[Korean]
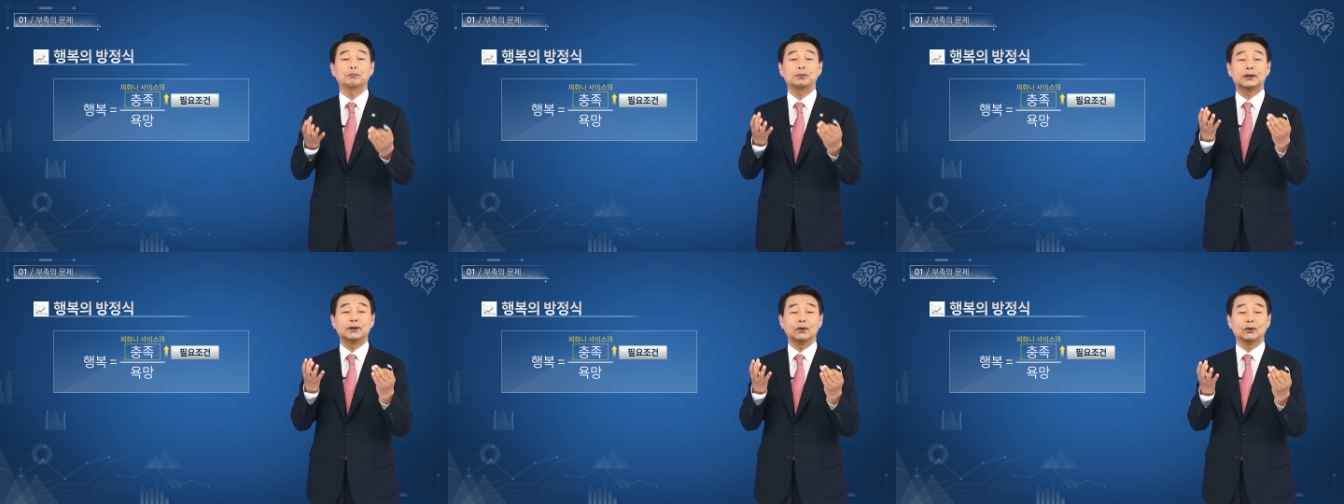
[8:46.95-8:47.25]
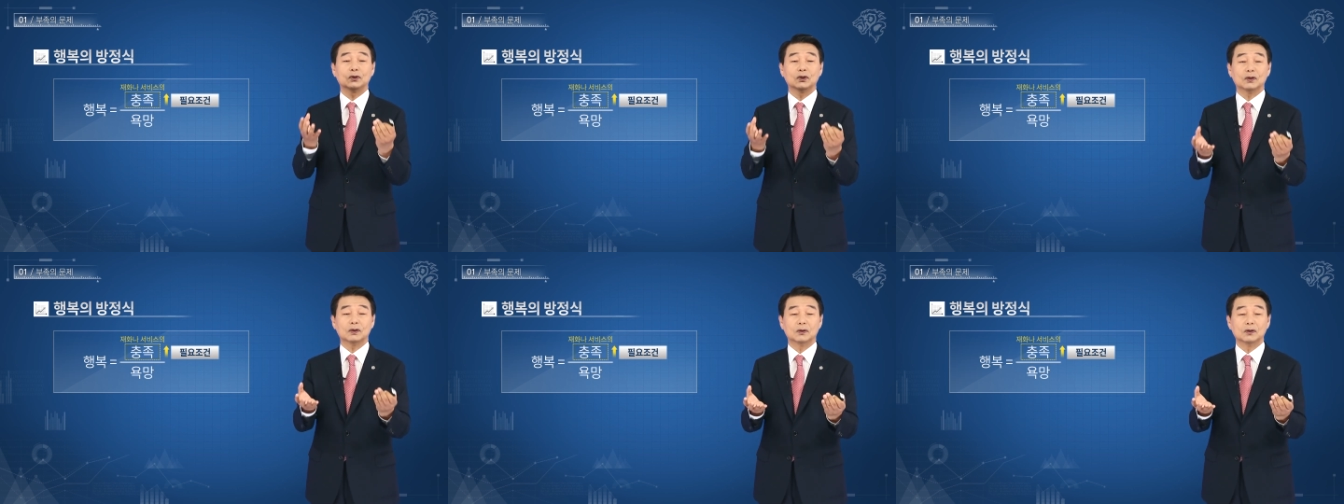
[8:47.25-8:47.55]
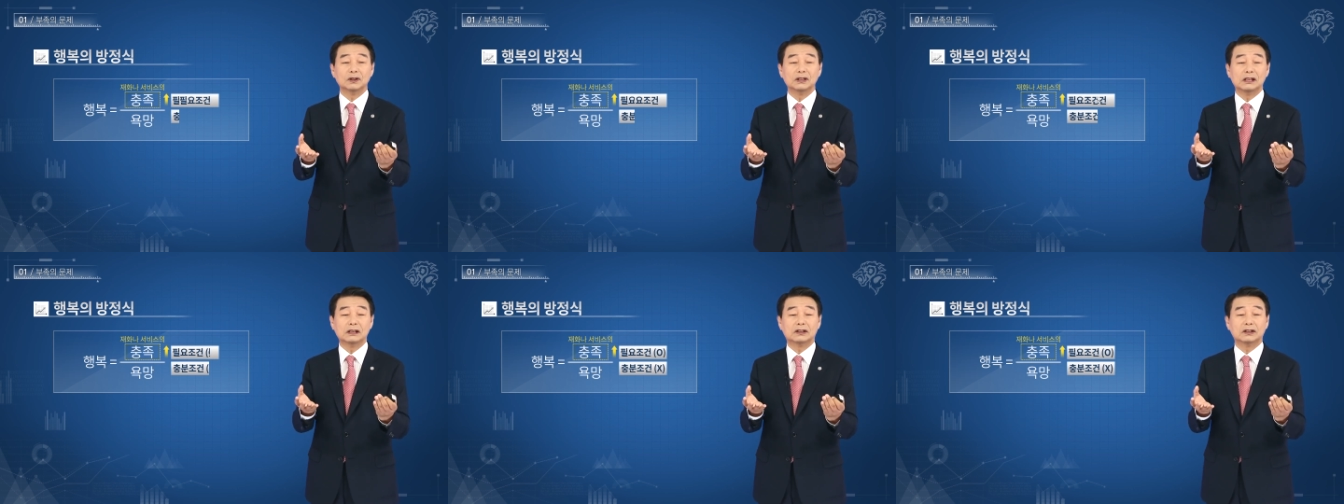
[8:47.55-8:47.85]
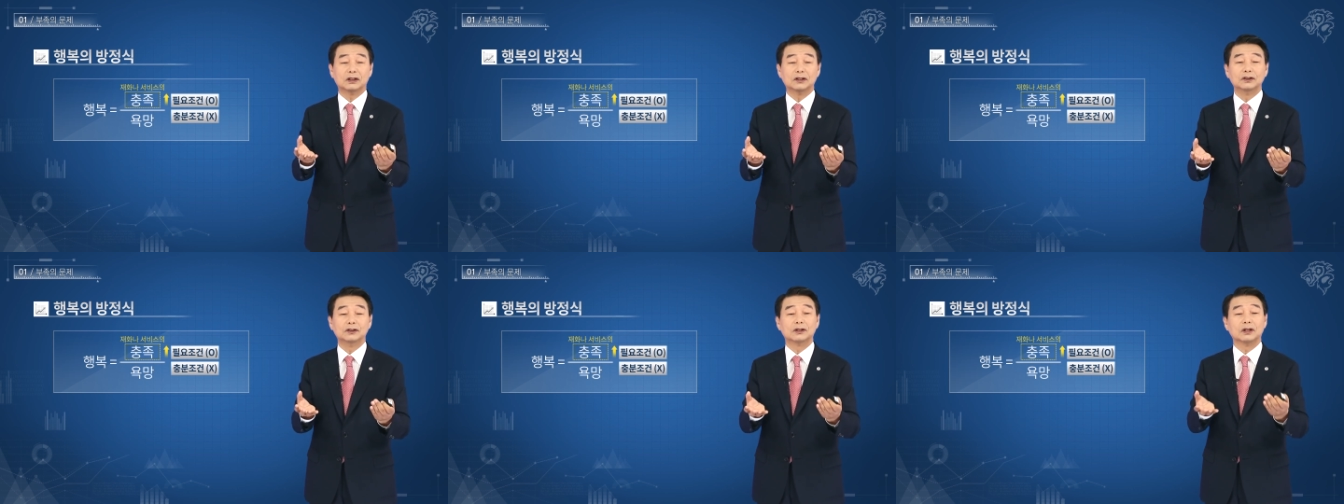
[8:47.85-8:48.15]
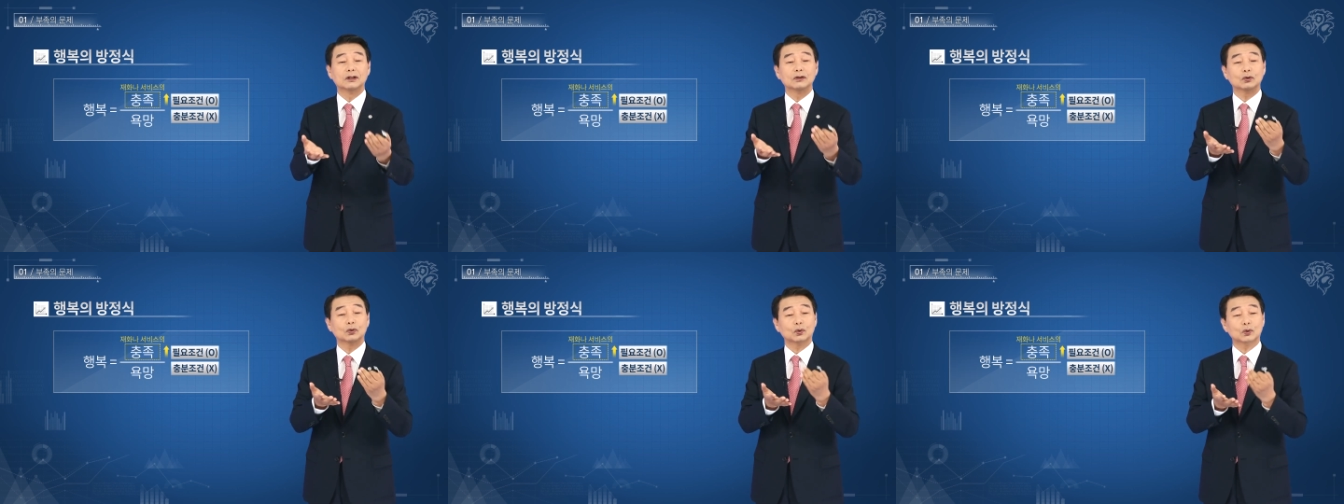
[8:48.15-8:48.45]
필요
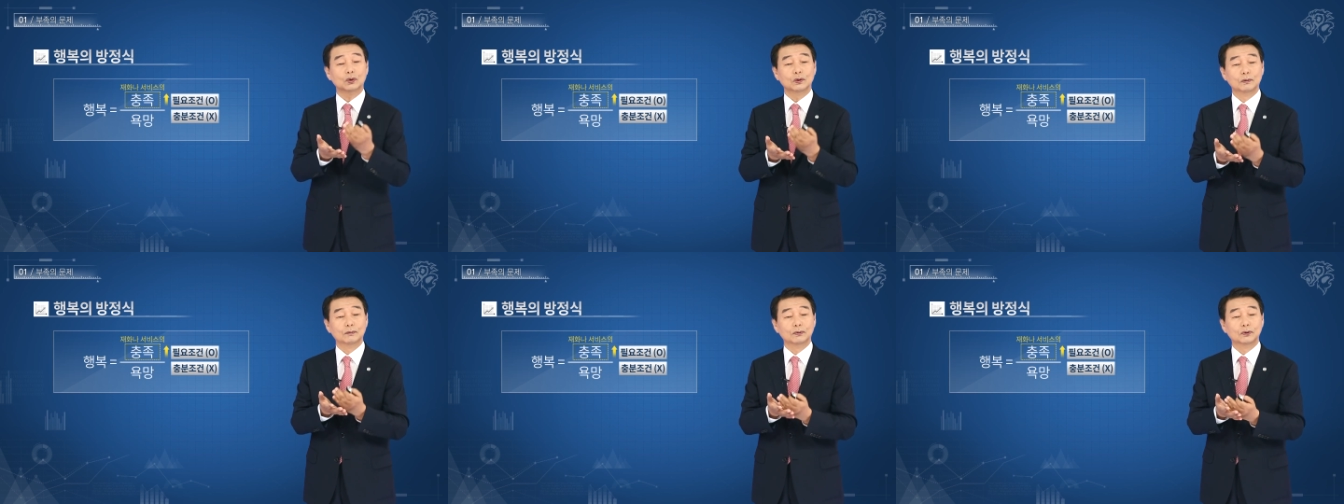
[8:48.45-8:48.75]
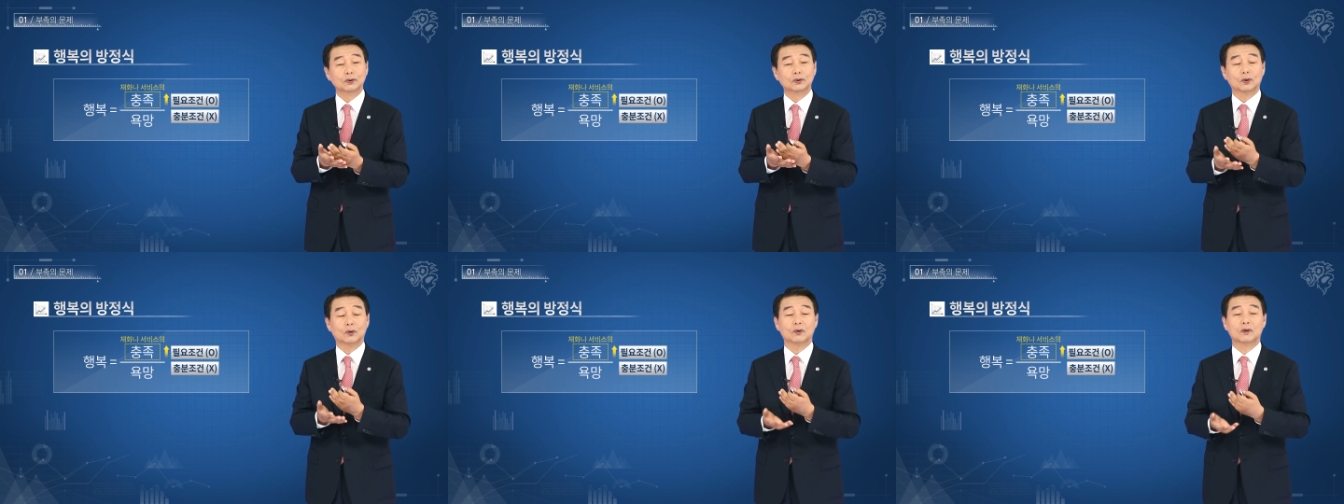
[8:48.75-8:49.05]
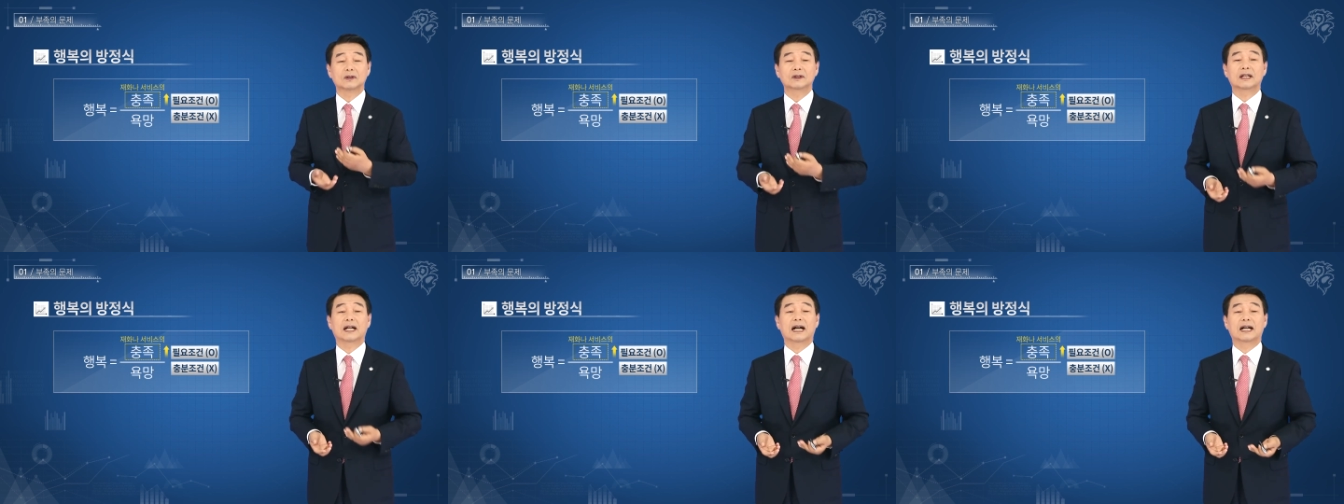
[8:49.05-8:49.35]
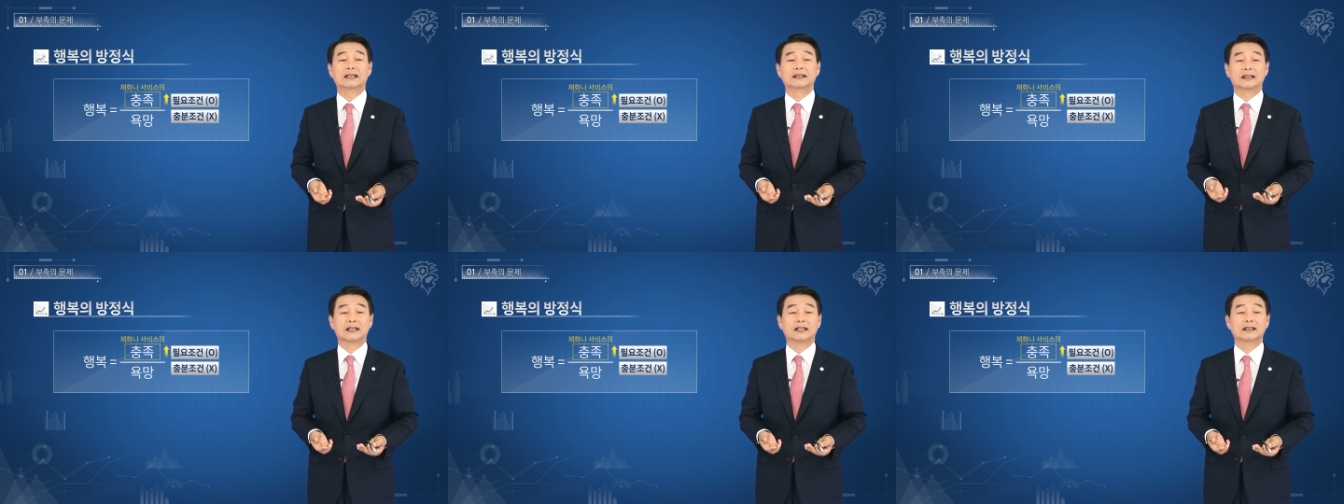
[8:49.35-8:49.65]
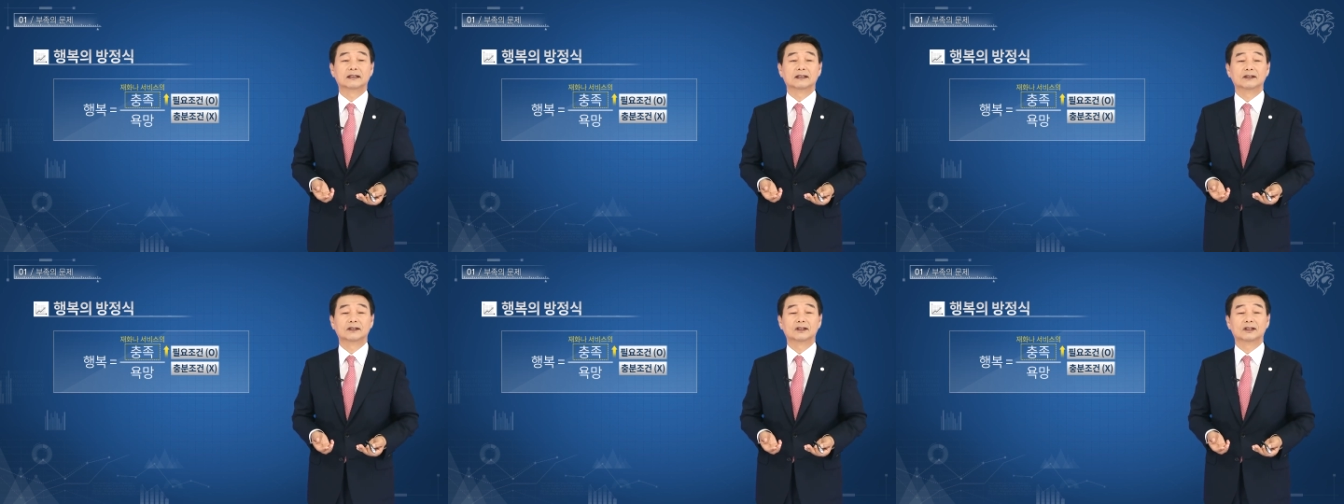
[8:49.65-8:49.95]
조건일전정 충분 조건은
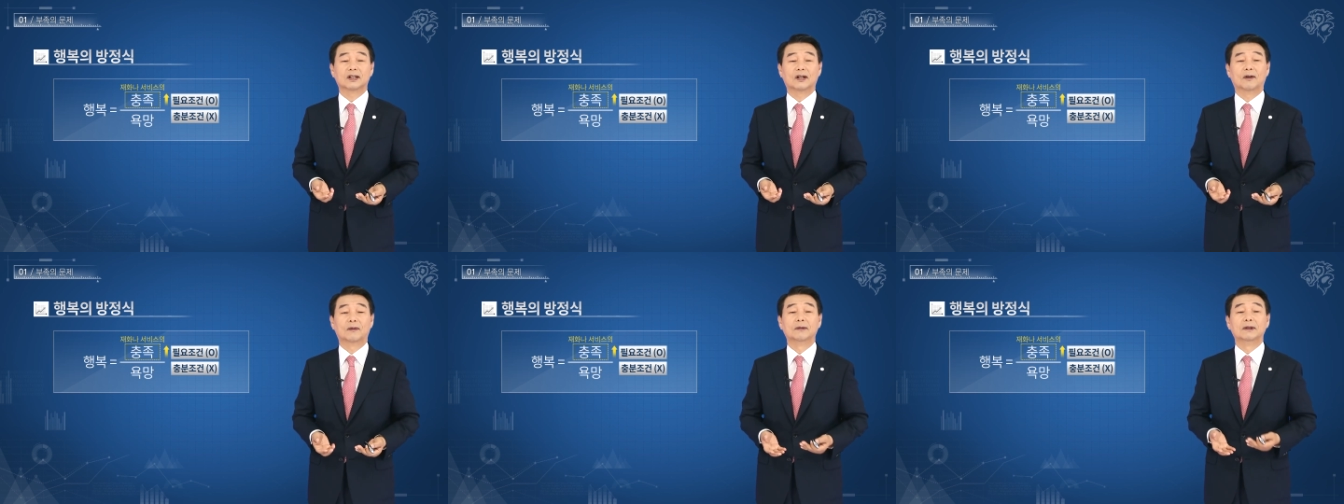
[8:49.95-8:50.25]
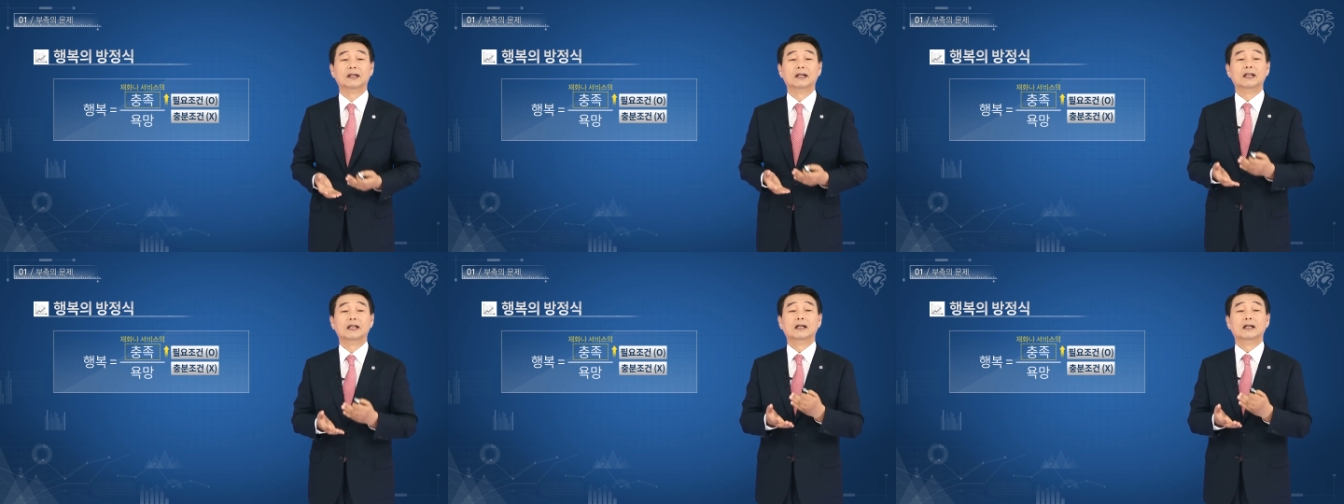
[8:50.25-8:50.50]
아니라는 거죠.